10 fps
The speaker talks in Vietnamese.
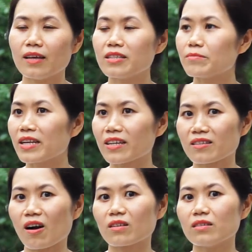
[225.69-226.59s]
nhưng bên
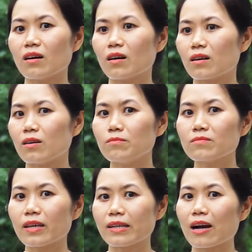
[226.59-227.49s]
cạnh đó thì họ không
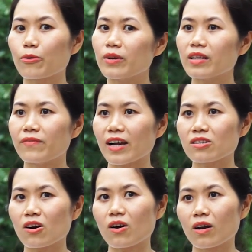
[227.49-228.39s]
thể nào quên cái vai
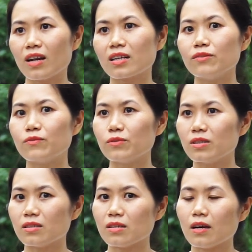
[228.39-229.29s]
trò họ là người phụ nữ